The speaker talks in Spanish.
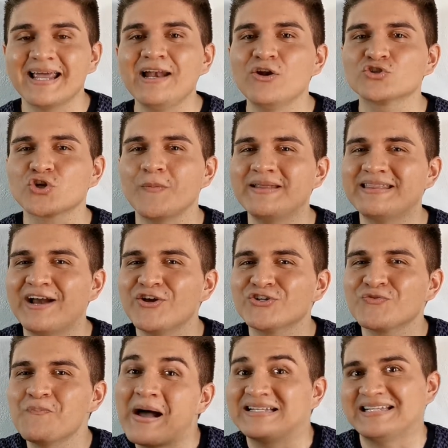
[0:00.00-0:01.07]
en los
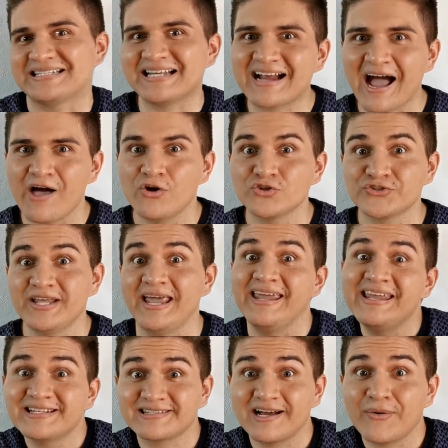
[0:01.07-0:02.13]
comentarios más destacados de
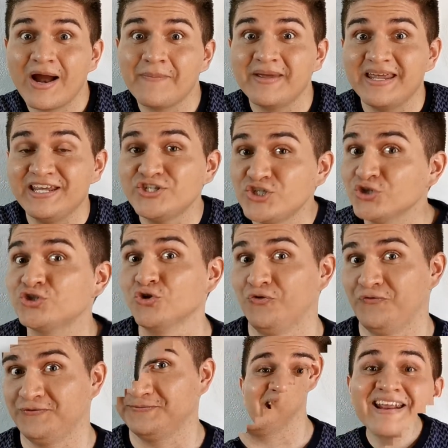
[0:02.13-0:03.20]
Instagram y YouTube.